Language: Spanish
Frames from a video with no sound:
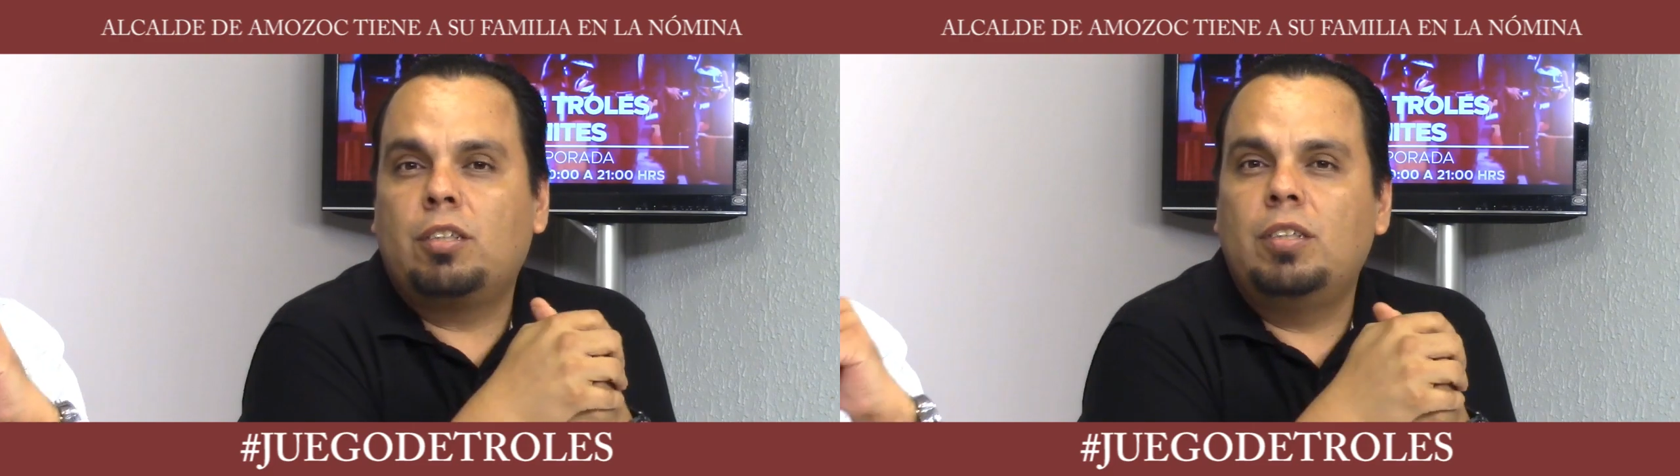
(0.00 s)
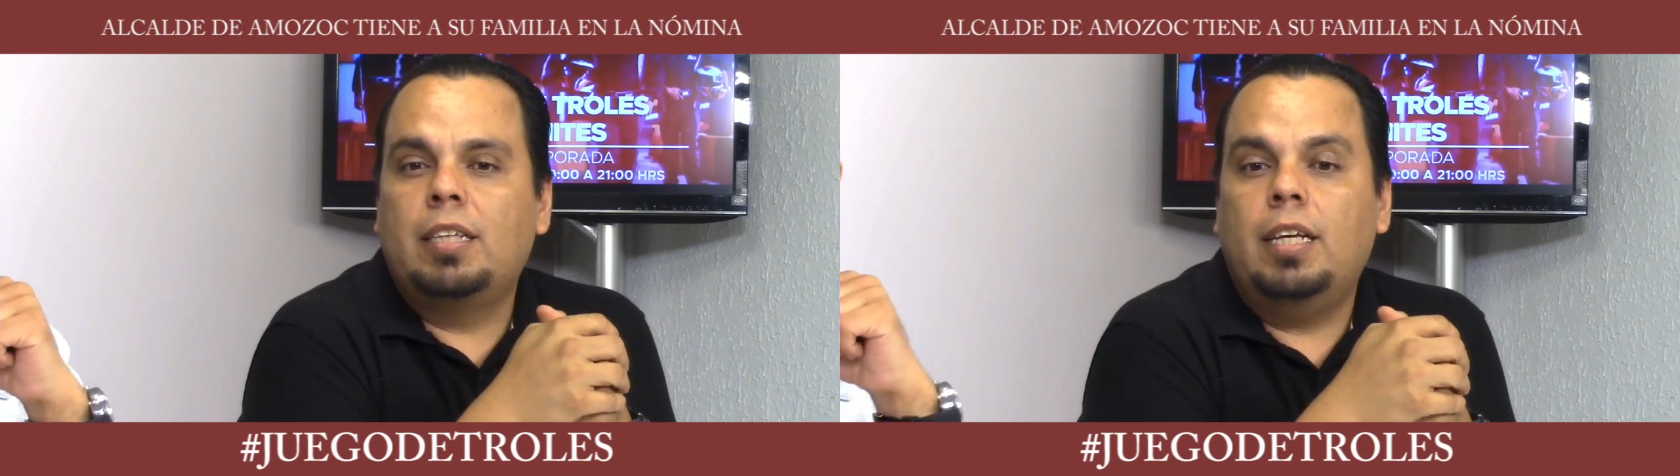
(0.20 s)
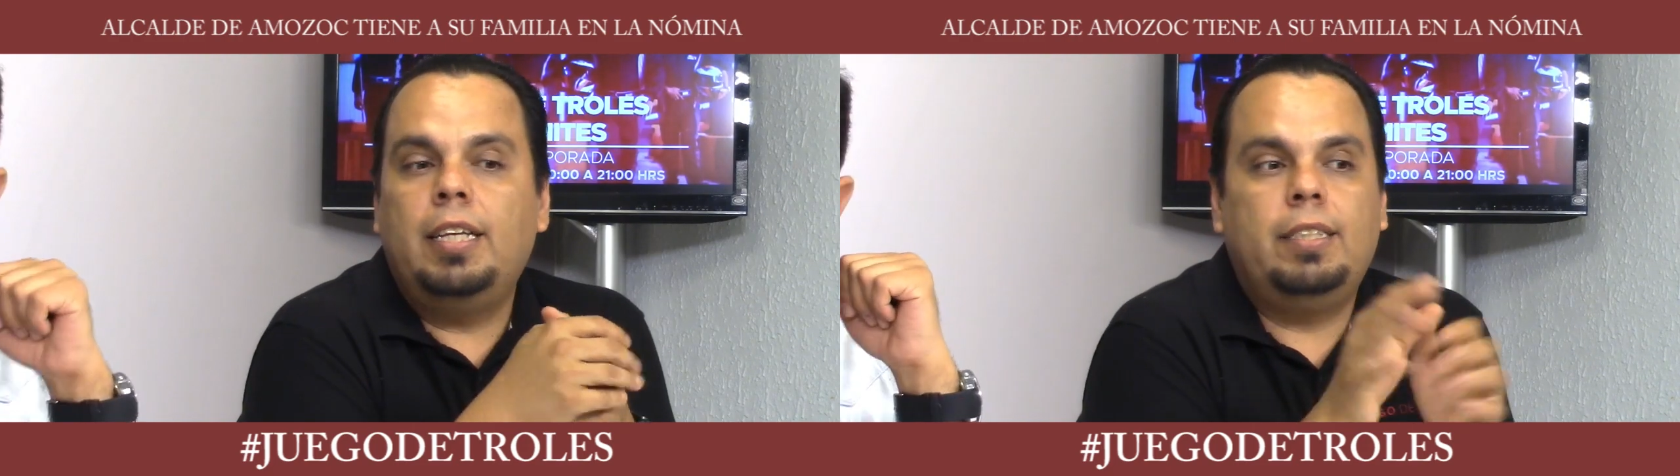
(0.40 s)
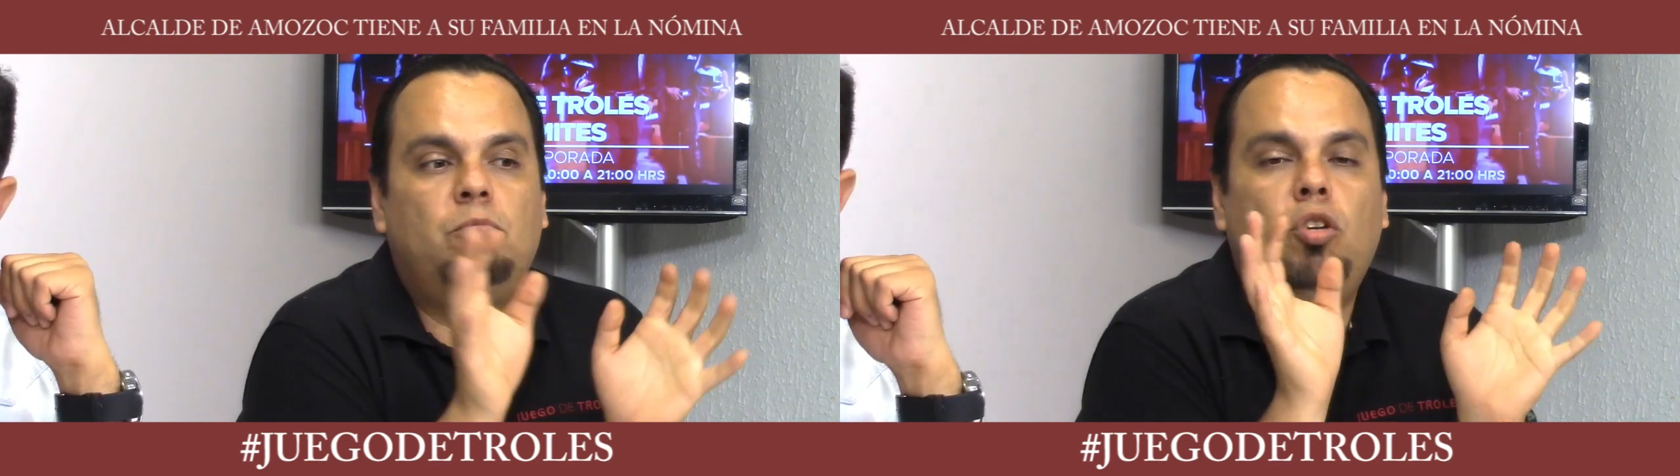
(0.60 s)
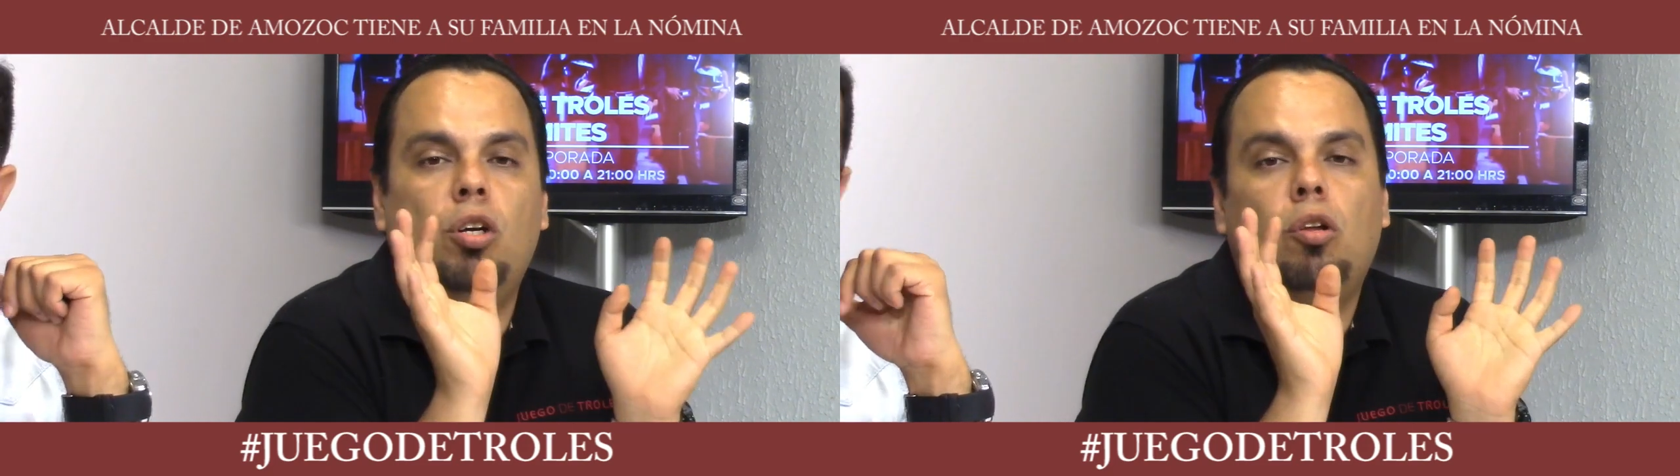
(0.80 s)
cosas que dices,
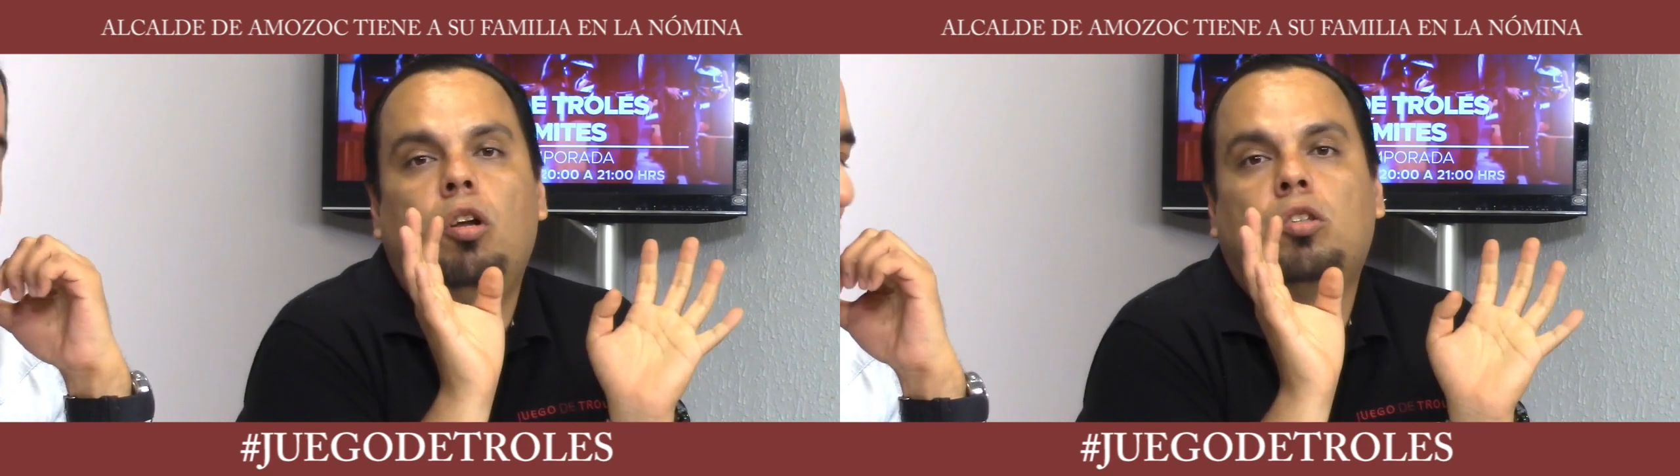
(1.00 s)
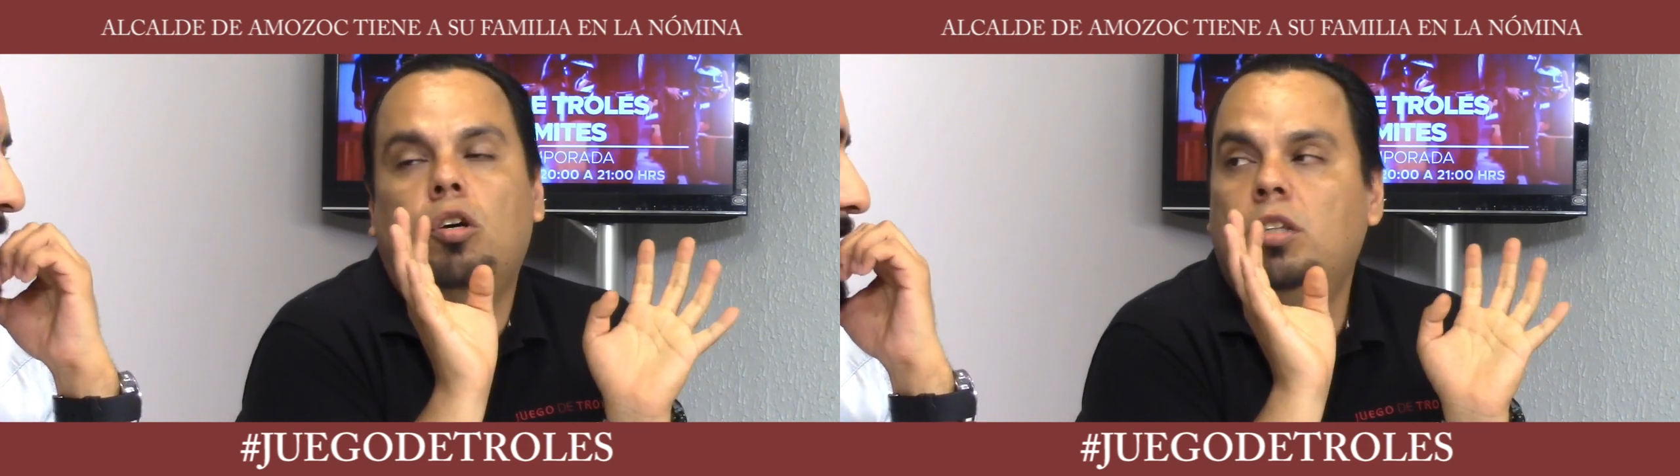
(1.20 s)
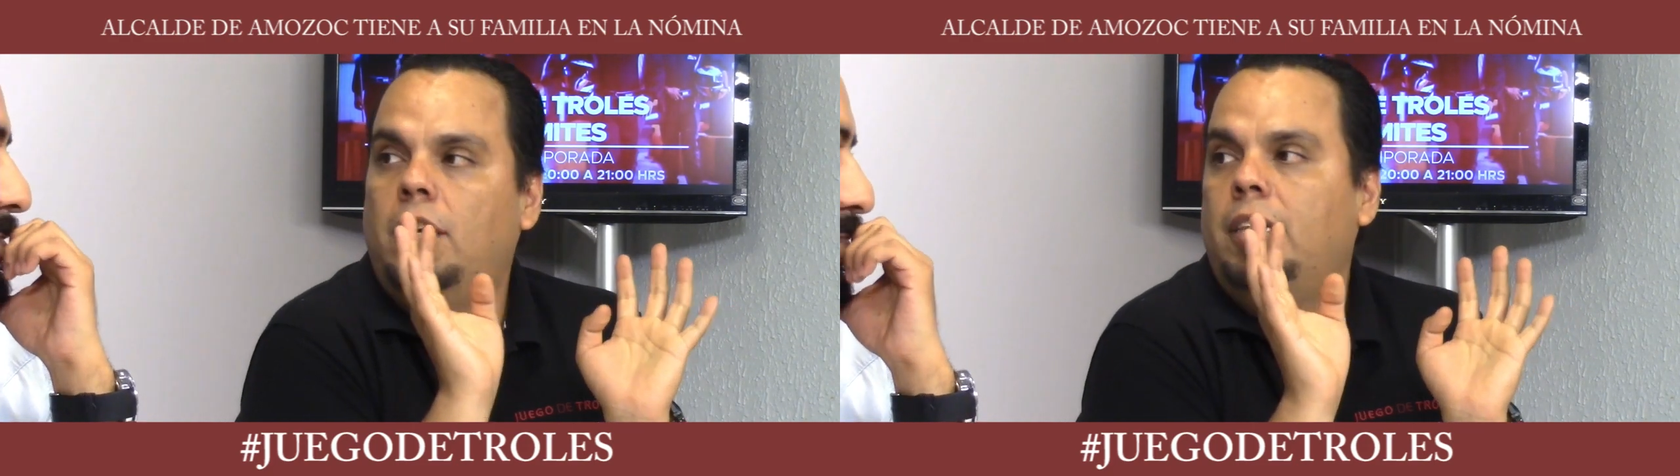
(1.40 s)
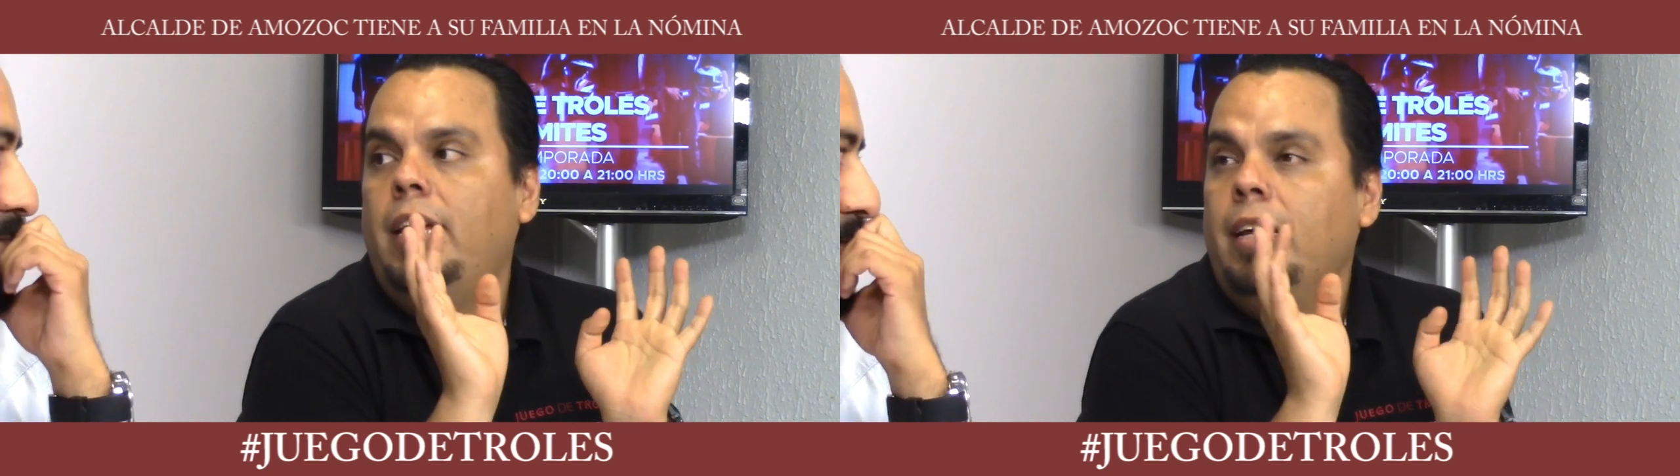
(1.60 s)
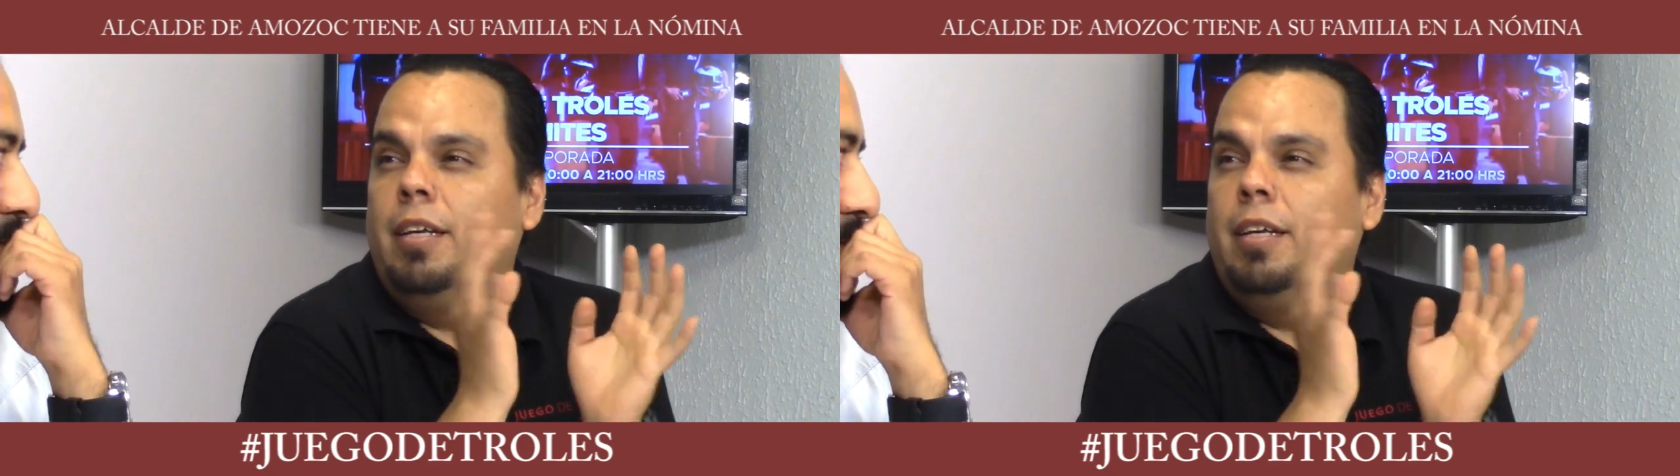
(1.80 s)
yo no los contraté.